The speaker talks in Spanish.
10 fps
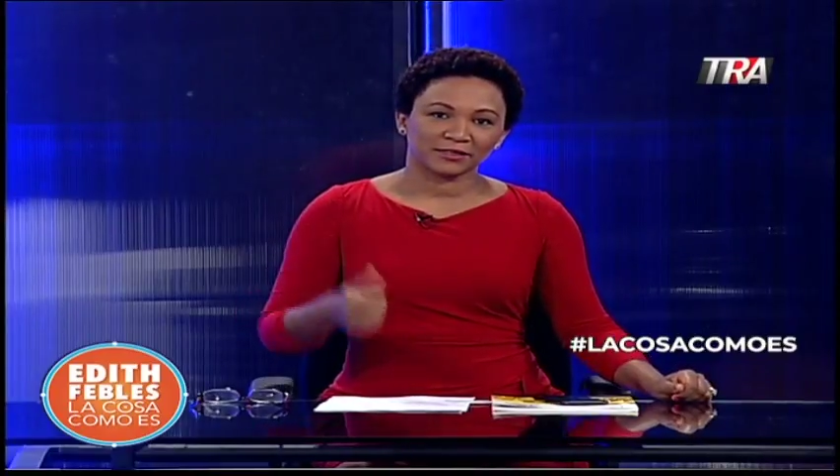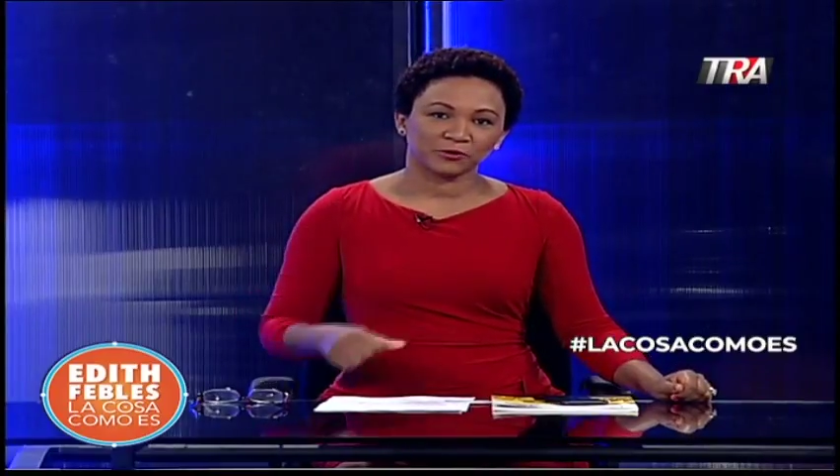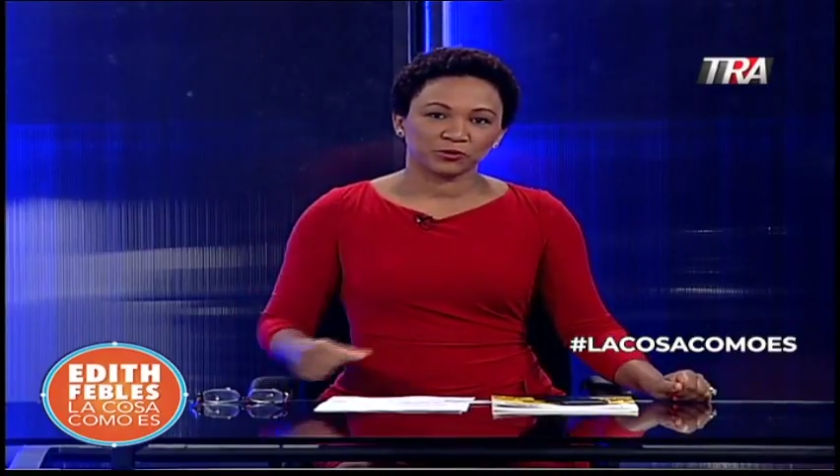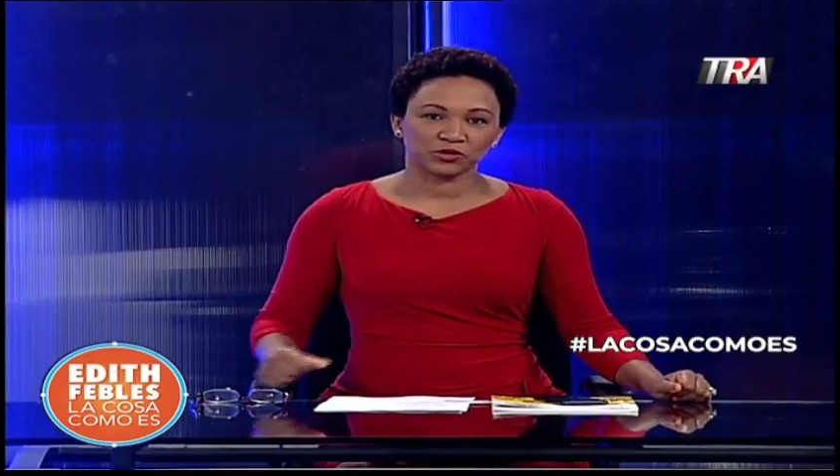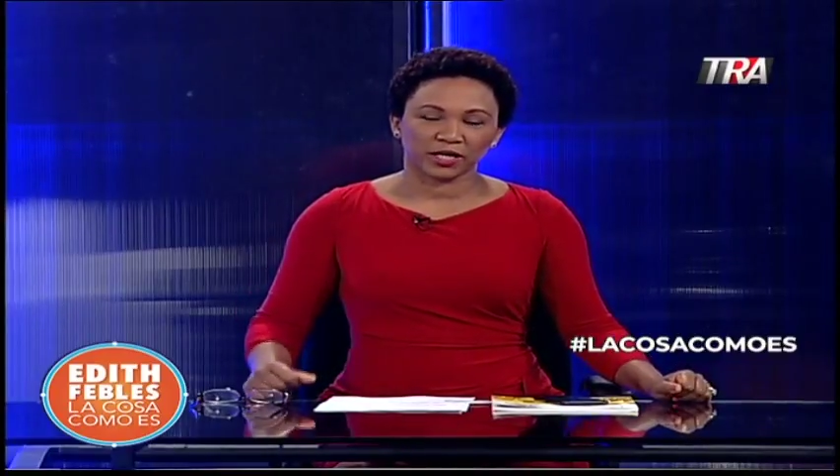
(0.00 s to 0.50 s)
si
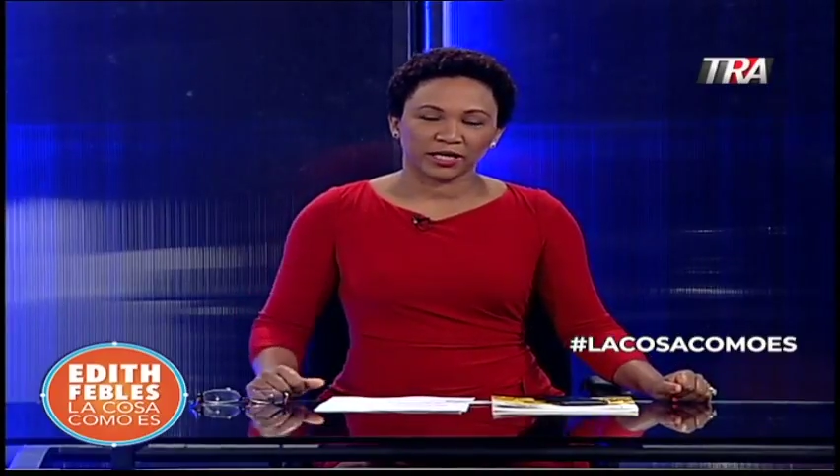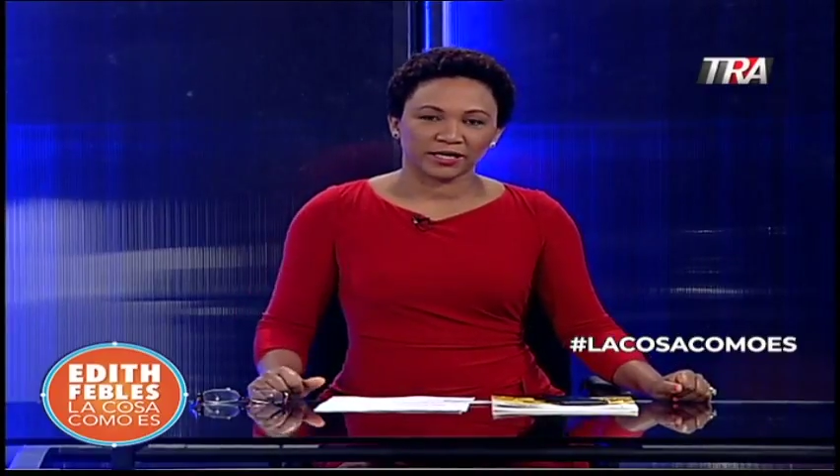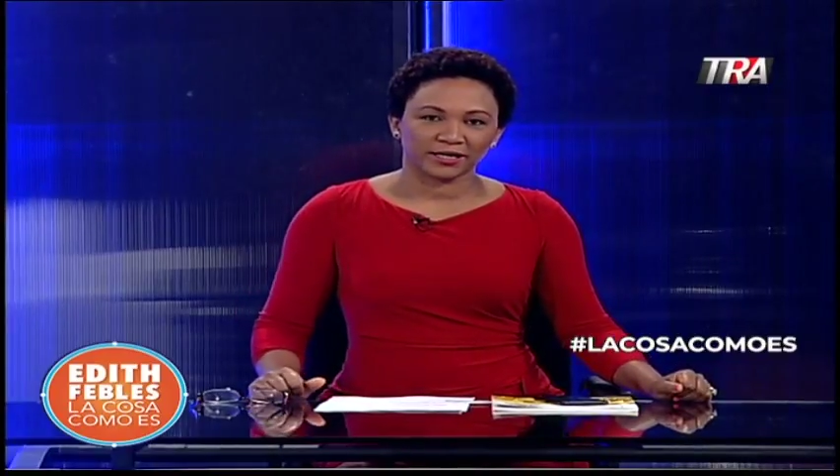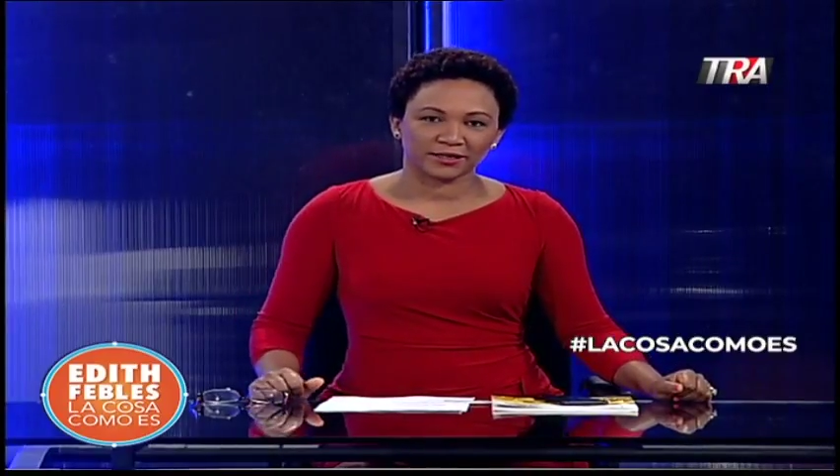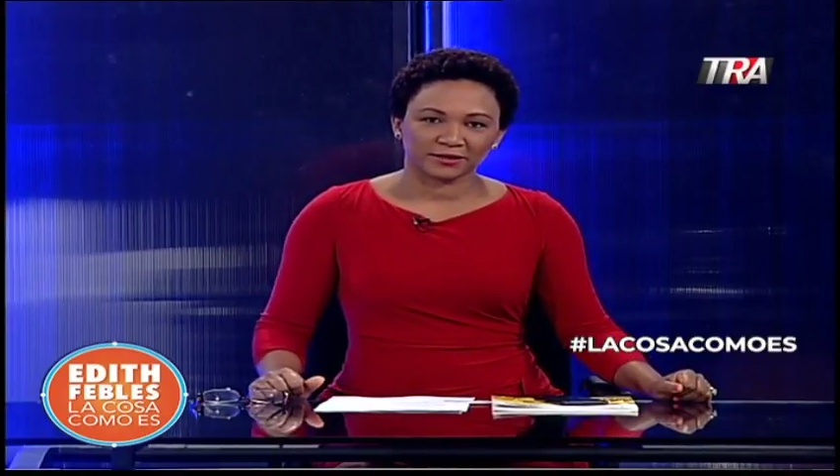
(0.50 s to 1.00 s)
les gusta
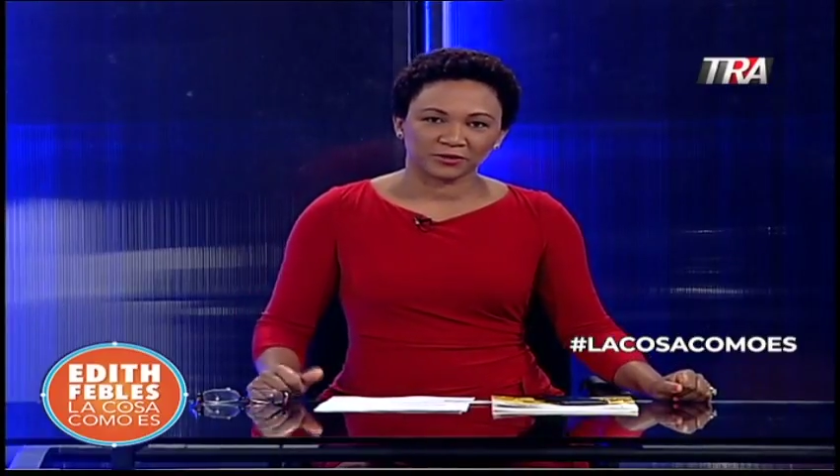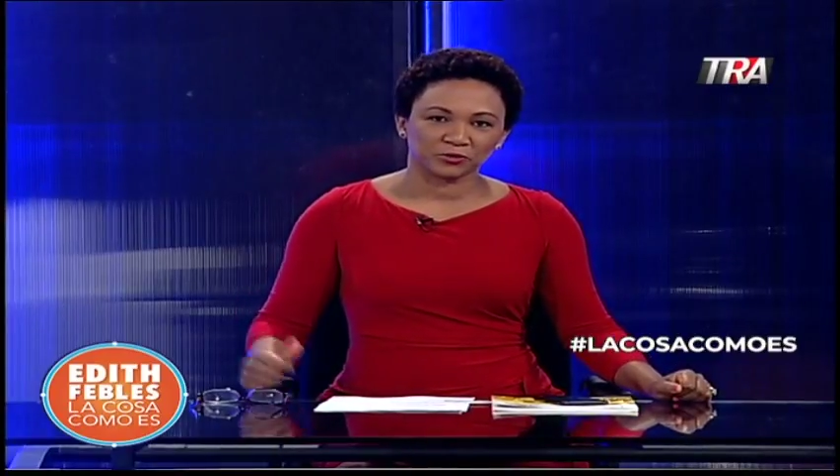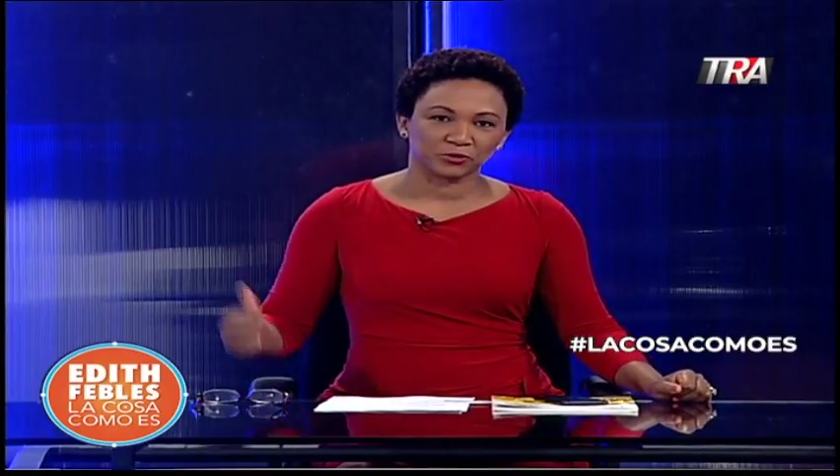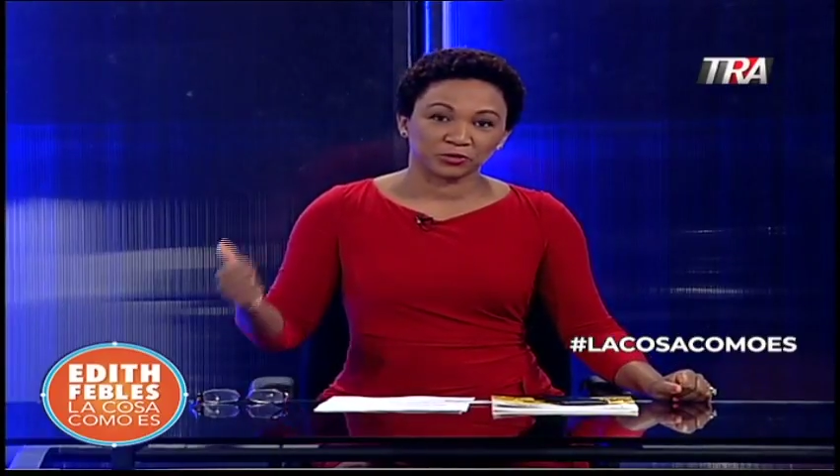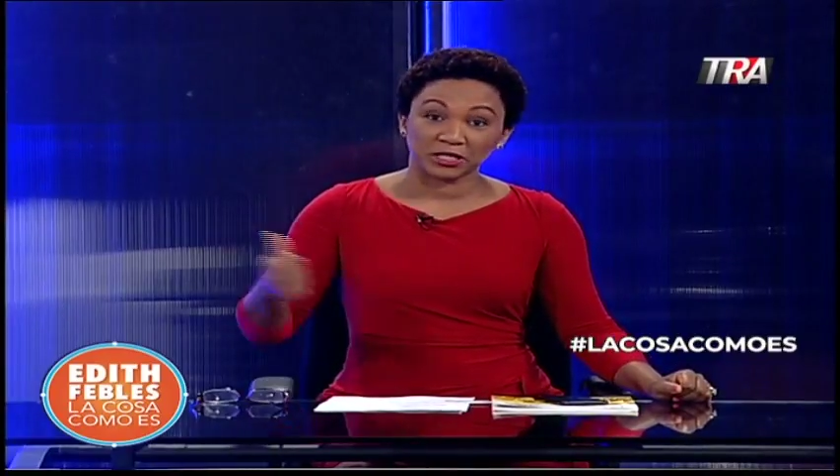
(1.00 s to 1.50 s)
en el canal
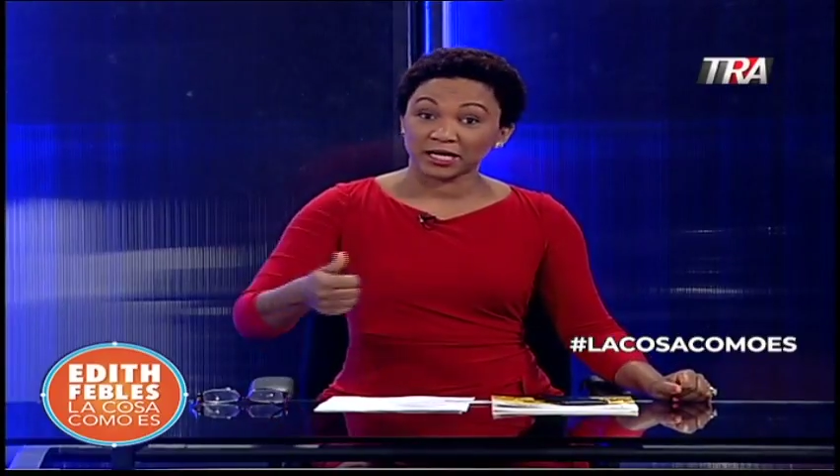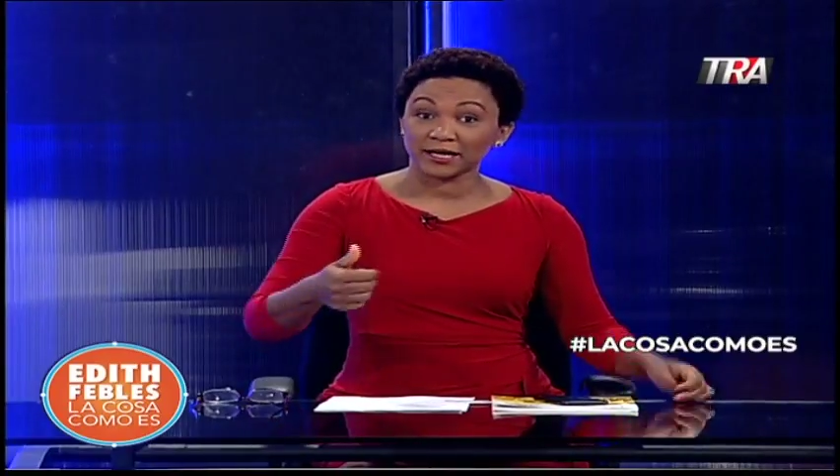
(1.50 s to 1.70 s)
de YouTube.